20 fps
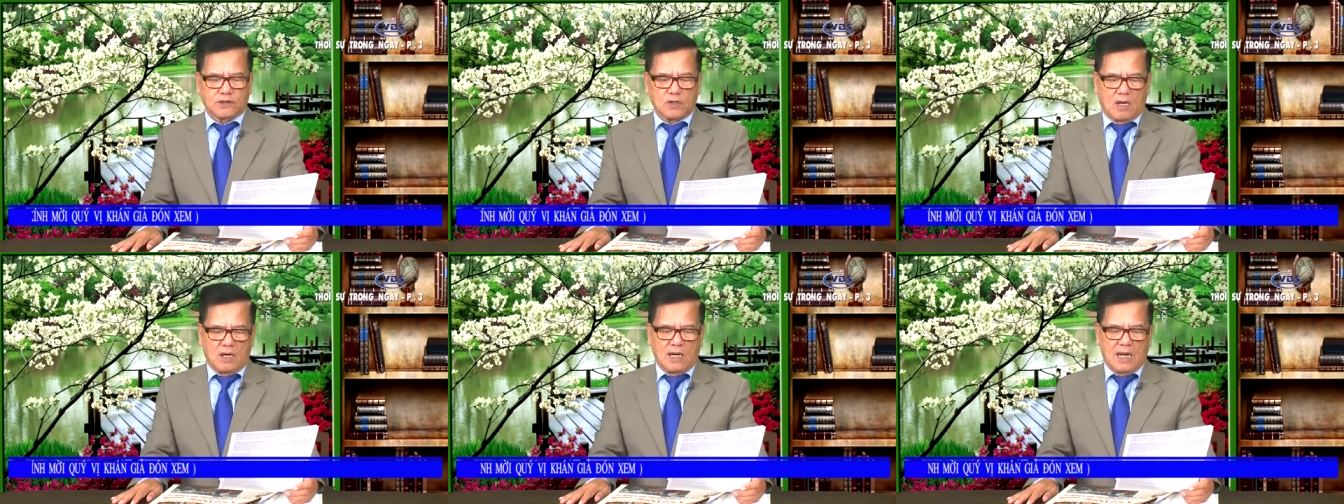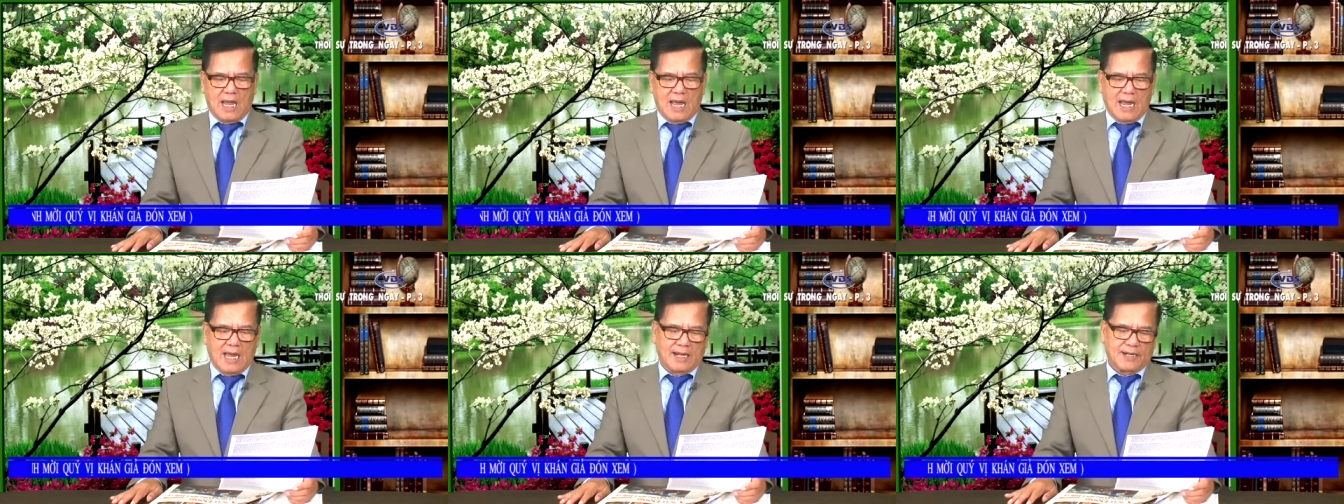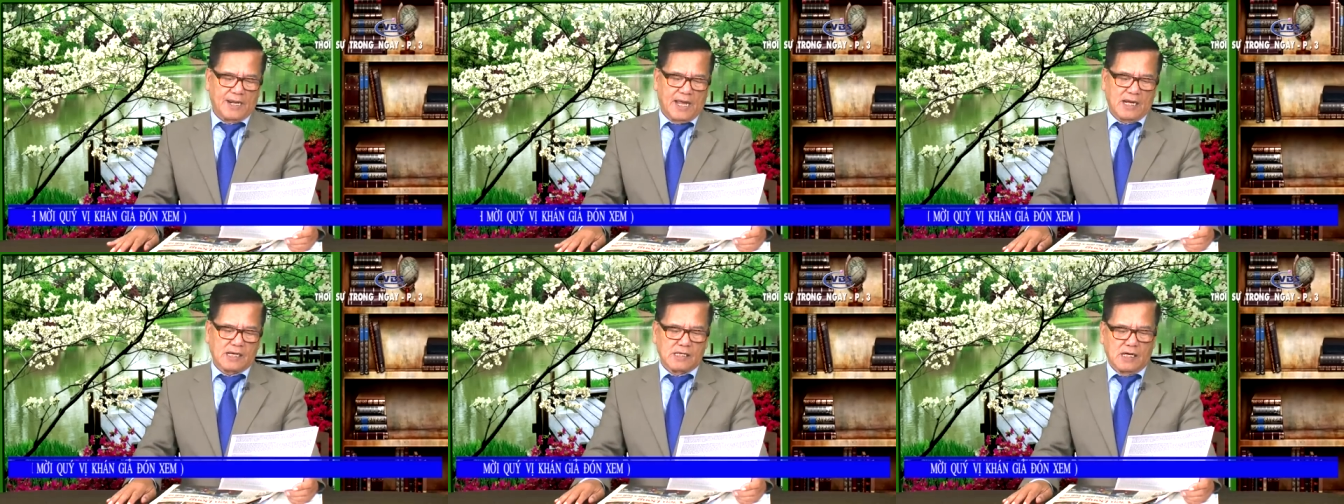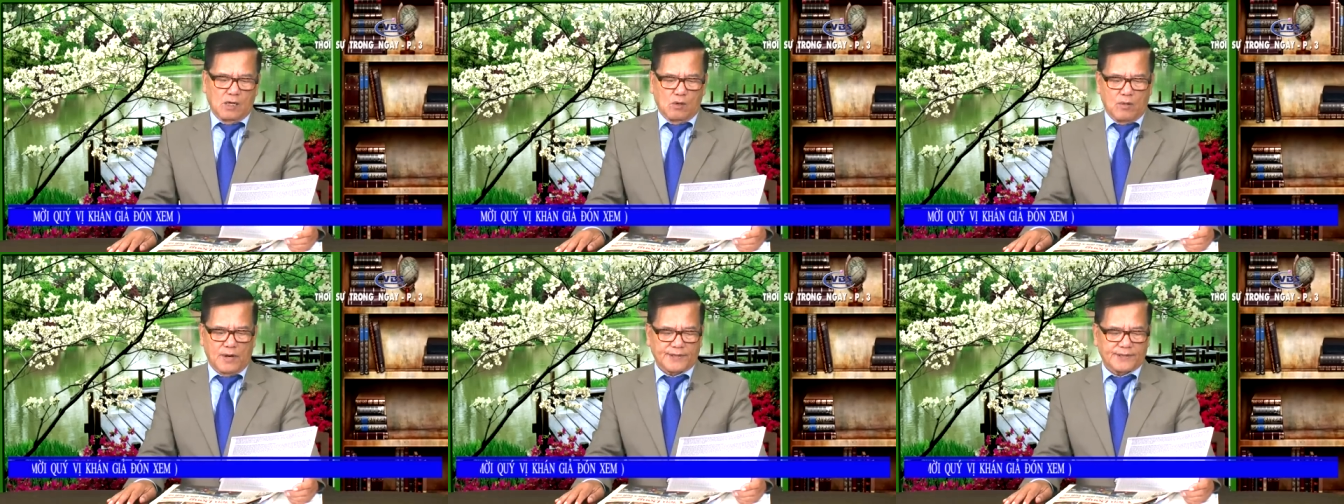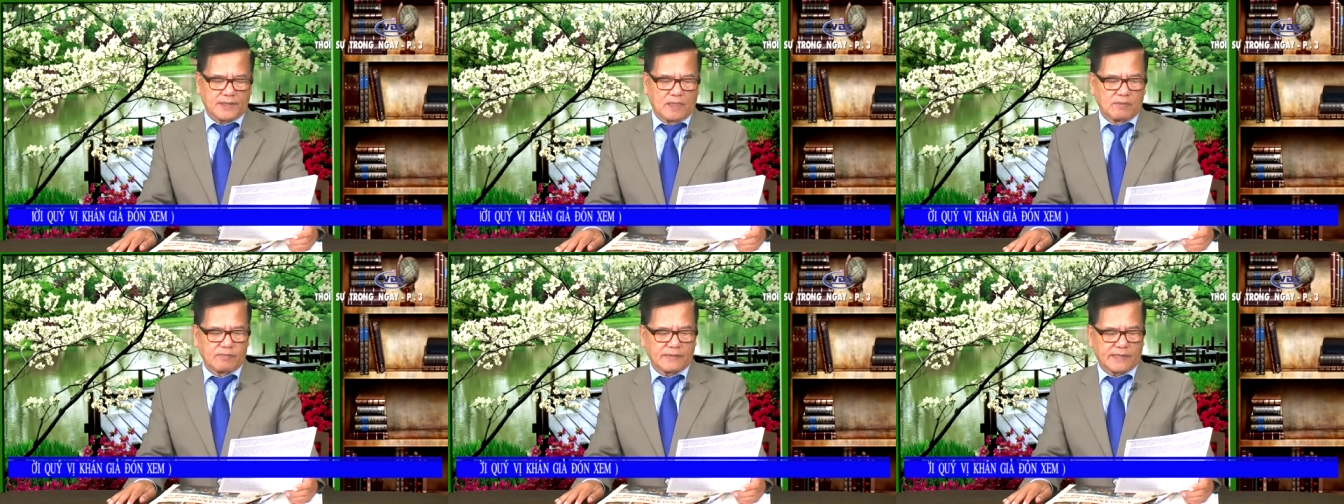cho là đã ngừng hoạt
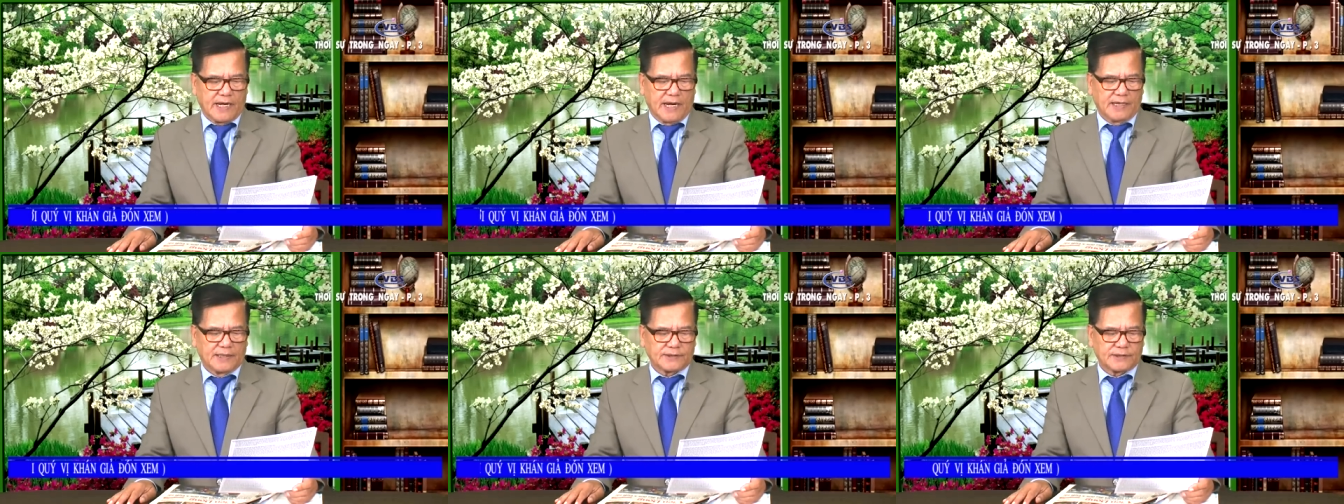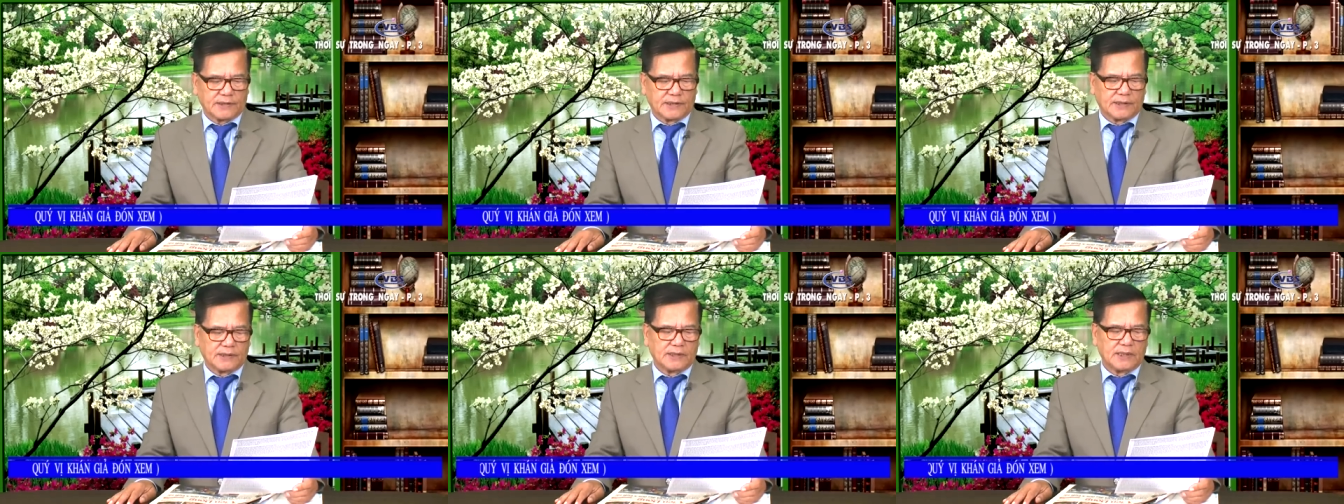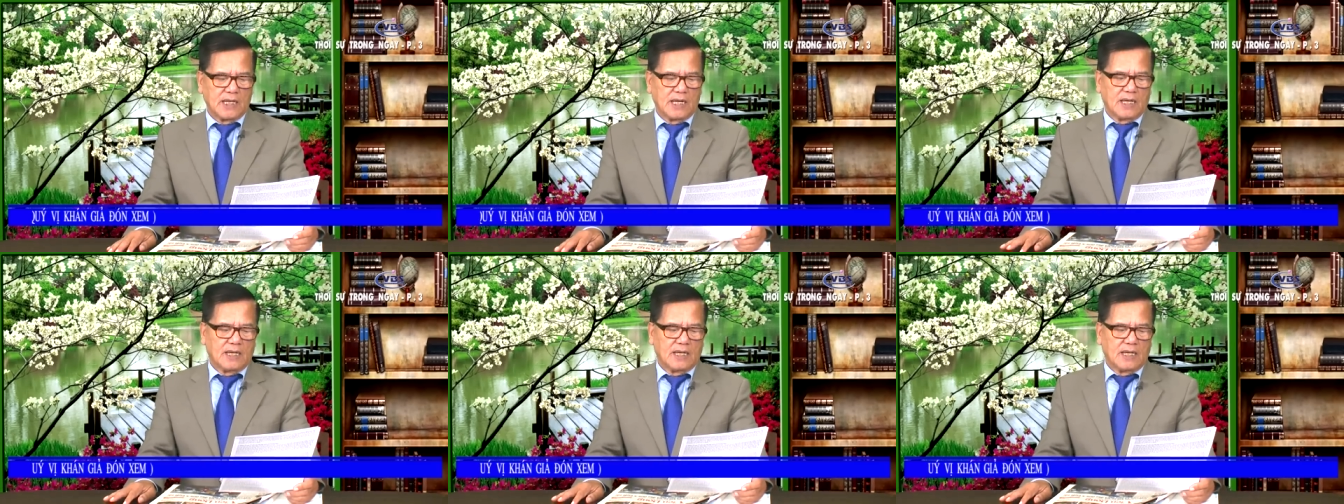động kể từ